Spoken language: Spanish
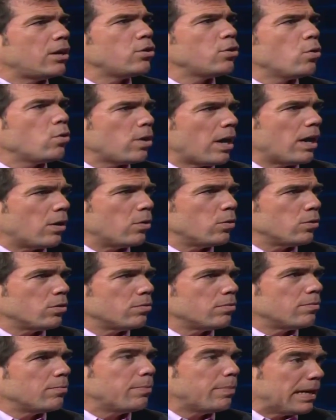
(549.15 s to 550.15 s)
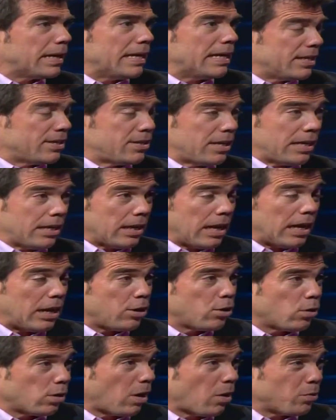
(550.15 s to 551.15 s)
el know-how. Vale decir,
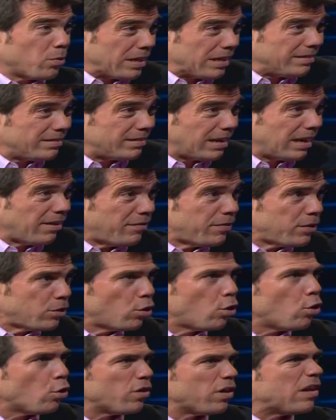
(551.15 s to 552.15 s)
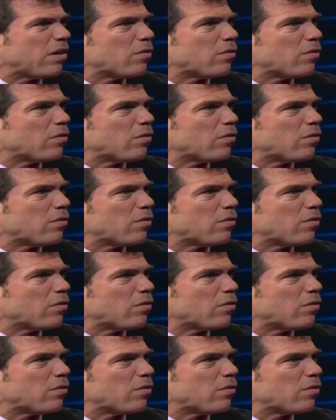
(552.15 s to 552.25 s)
el know-how del tráfico o